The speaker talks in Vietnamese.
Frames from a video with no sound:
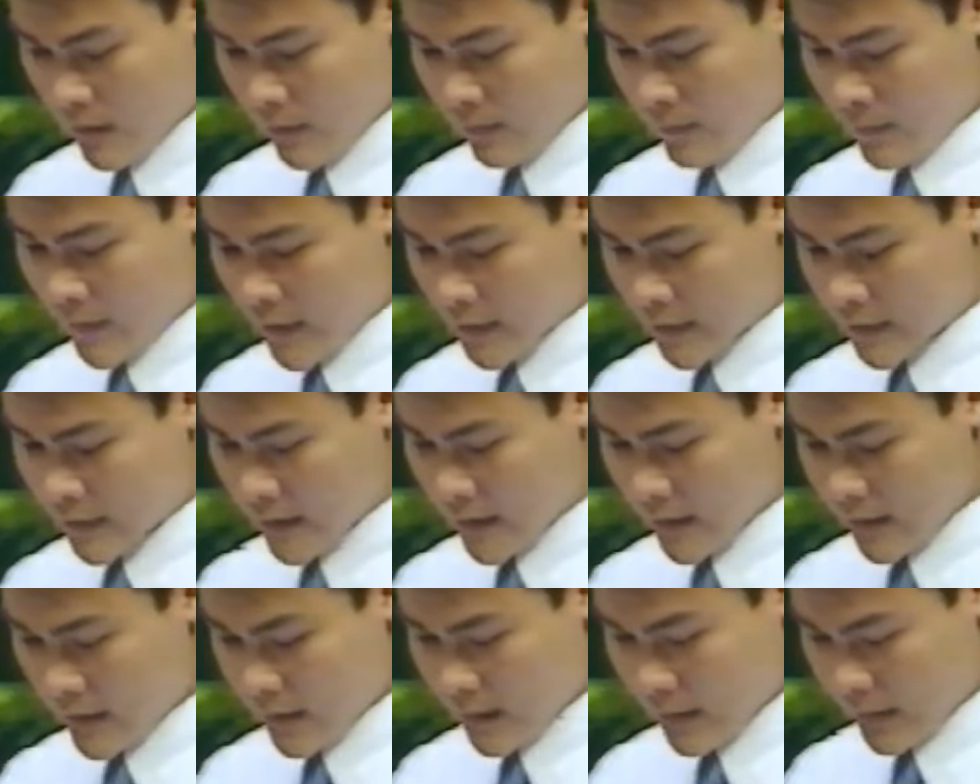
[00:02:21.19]
vị
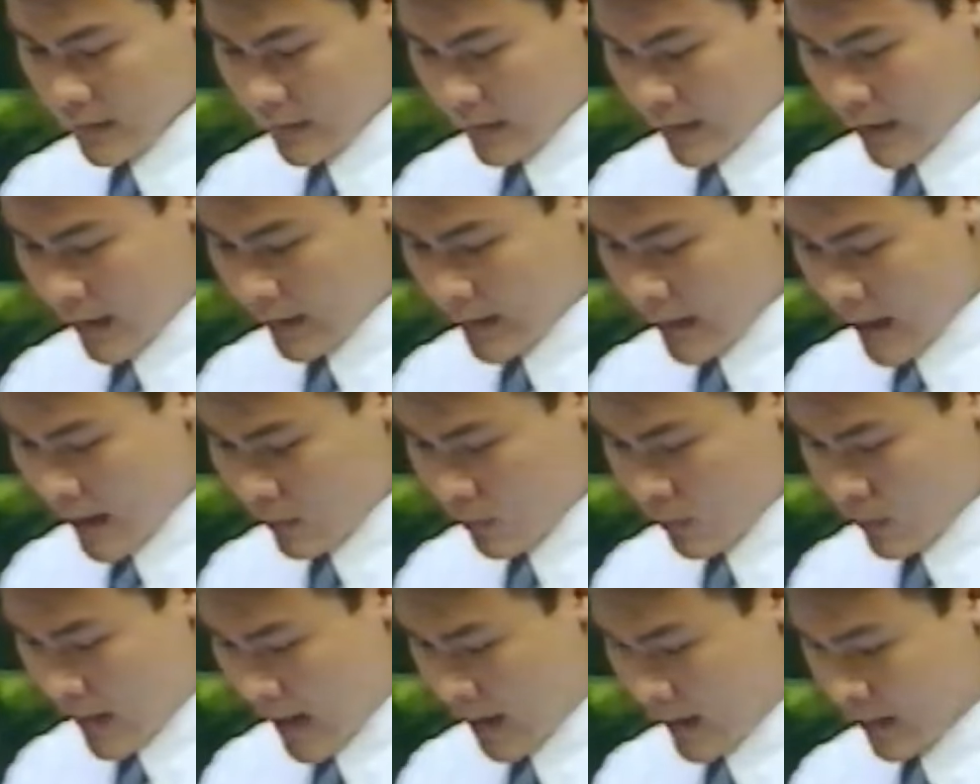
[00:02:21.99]
trí lãnh đạo
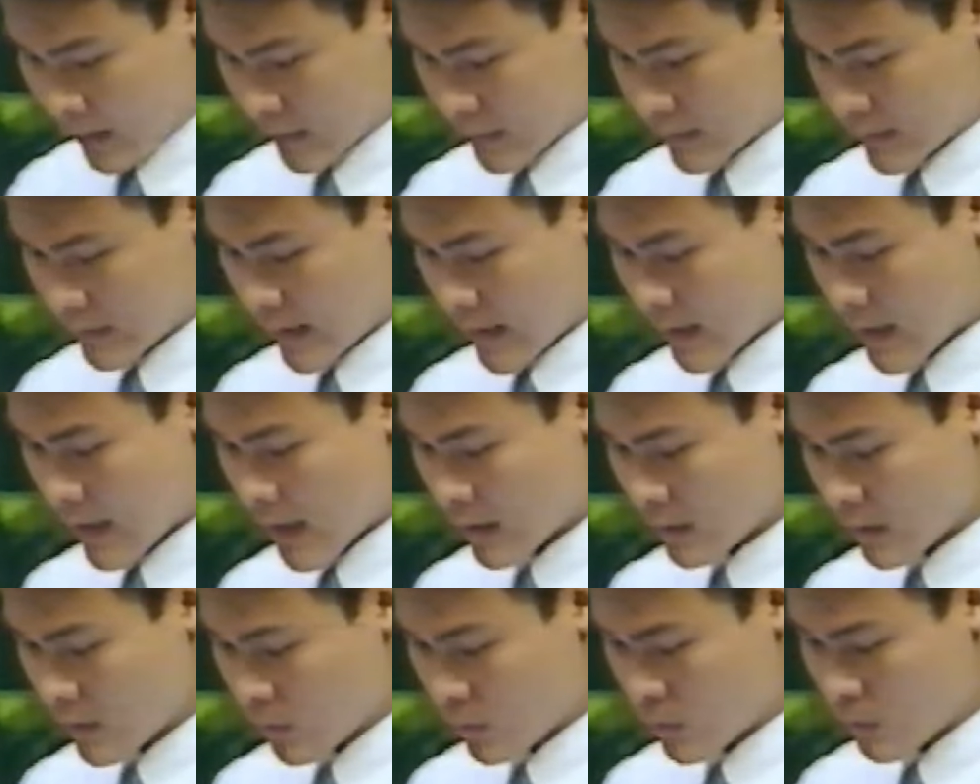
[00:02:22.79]
của Đảng sẽ
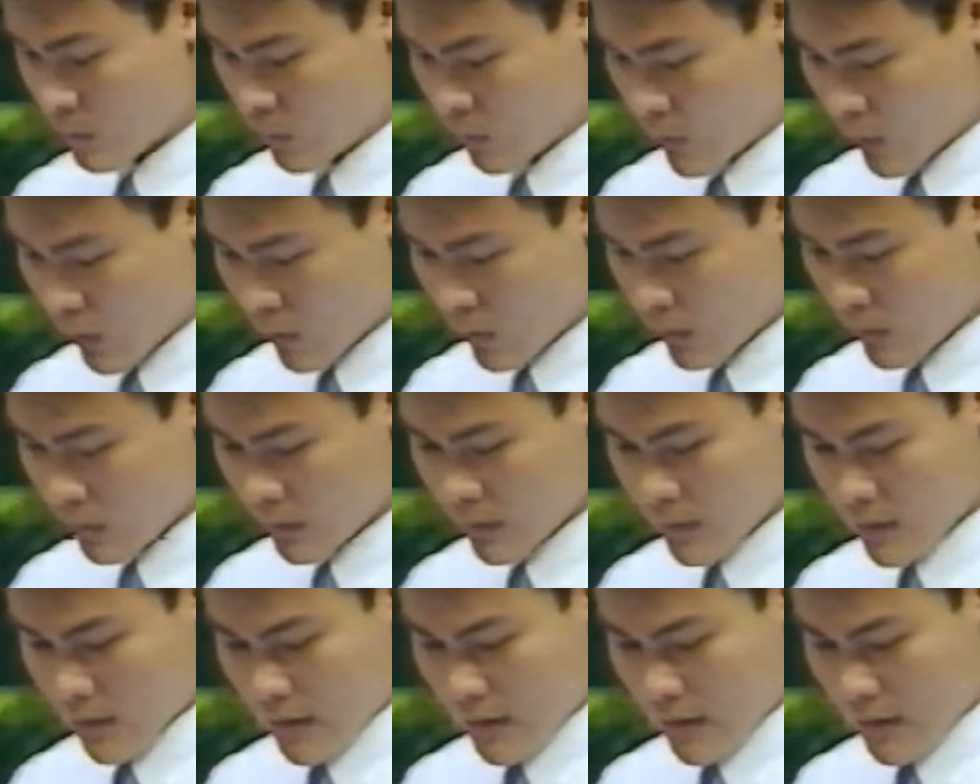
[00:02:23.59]
càng được củng cố